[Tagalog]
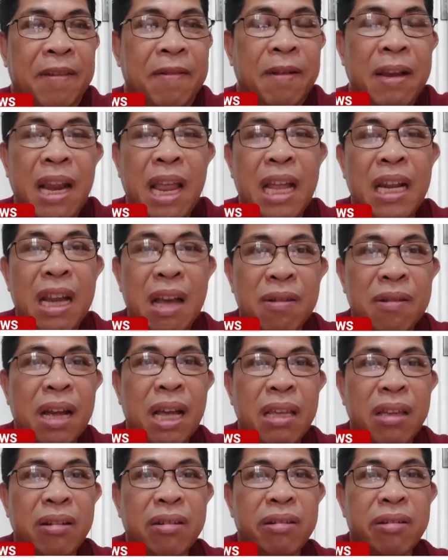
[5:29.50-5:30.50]
Wala daw
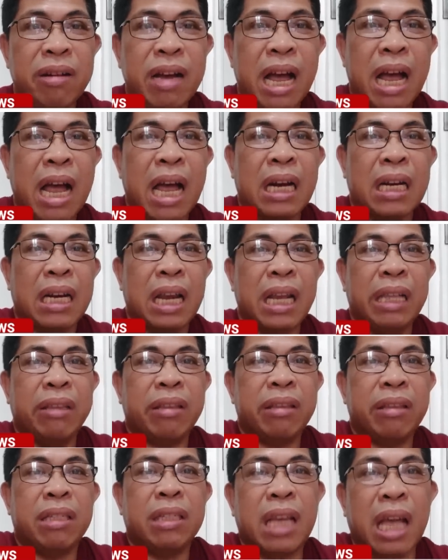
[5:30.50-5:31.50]
kayong lugar
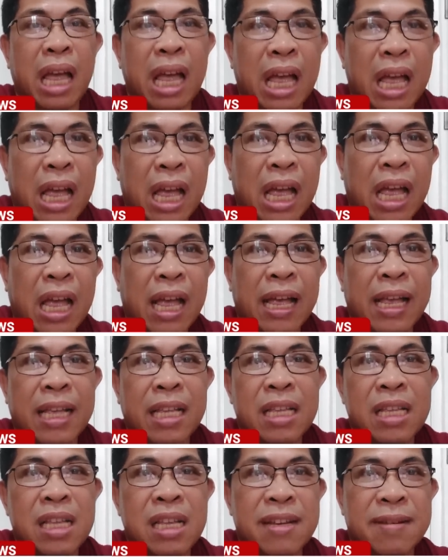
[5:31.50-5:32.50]
dito sa
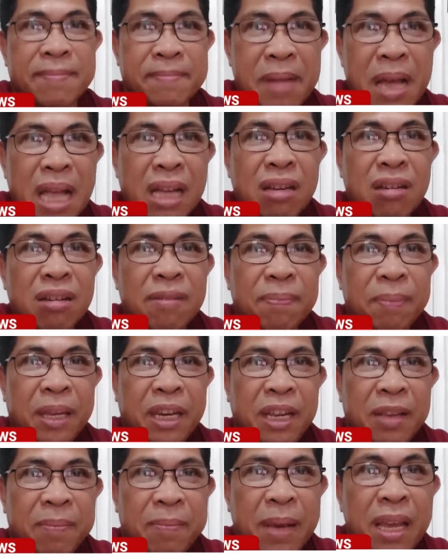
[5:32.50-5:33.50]
bagong
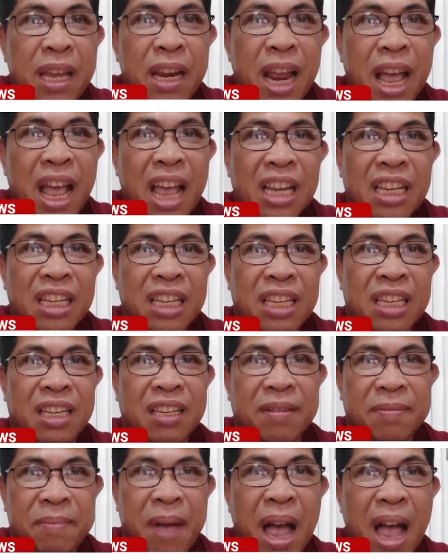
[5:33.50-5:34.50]

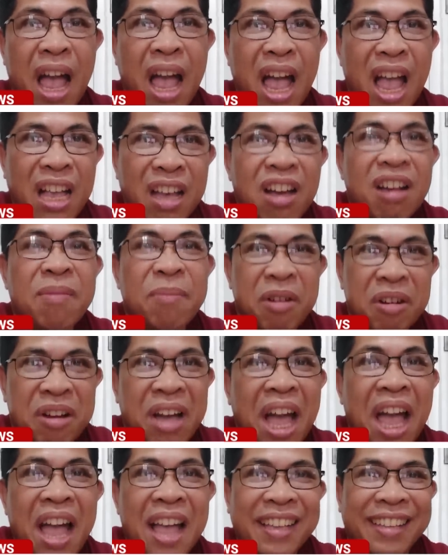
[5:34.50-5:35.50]
Pilipinas, bagong
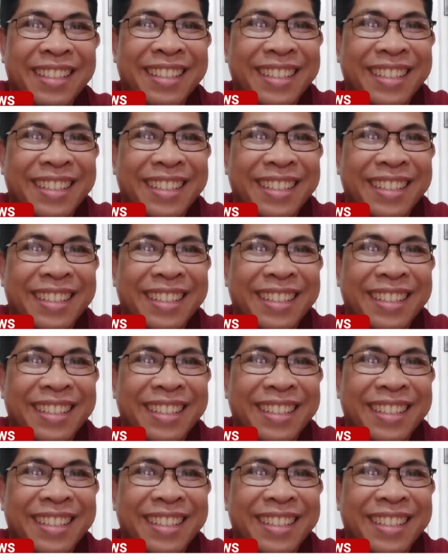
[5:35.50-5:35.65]
muka.